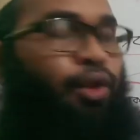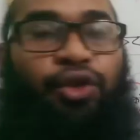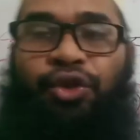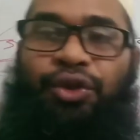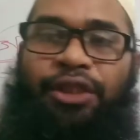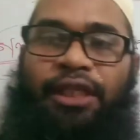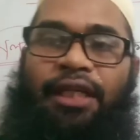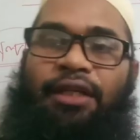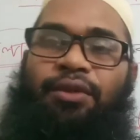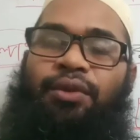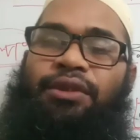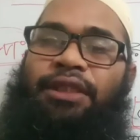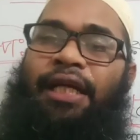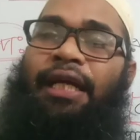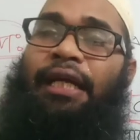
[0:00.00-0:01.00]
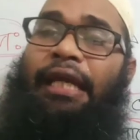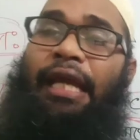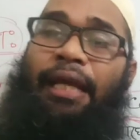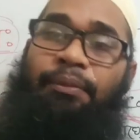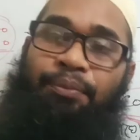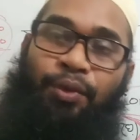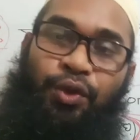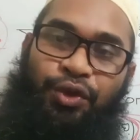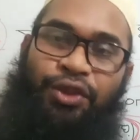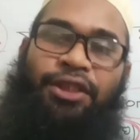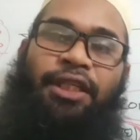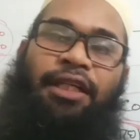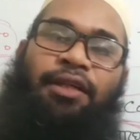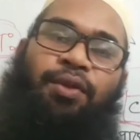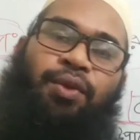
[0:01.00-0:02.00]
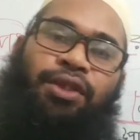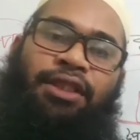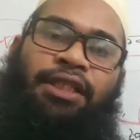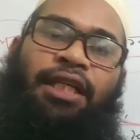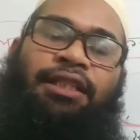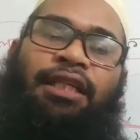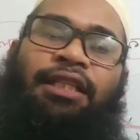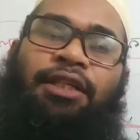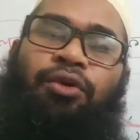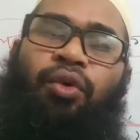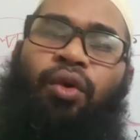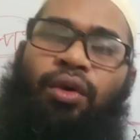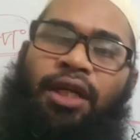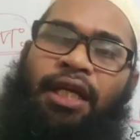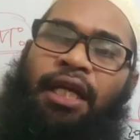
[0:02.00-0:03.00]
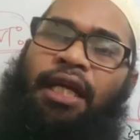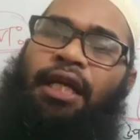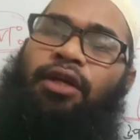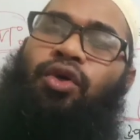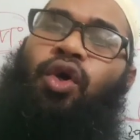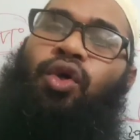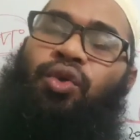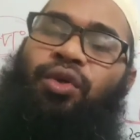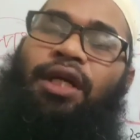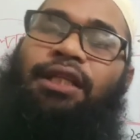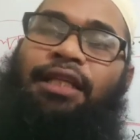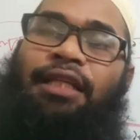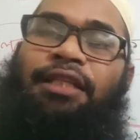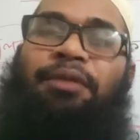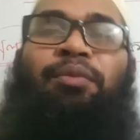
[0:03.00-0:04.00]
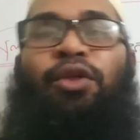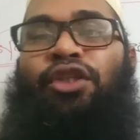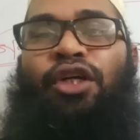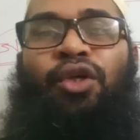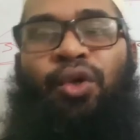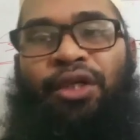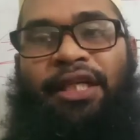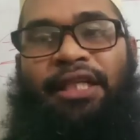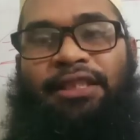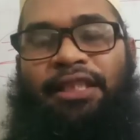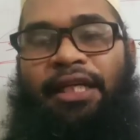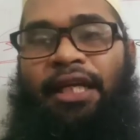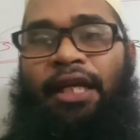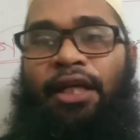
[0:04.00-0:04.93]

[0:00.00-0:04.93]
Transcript: পশু শিকার করছে এই পশু শিকার করতে যায় তাদের অনেক ঘটনা তাদের মধ্যে ঘটে গেছে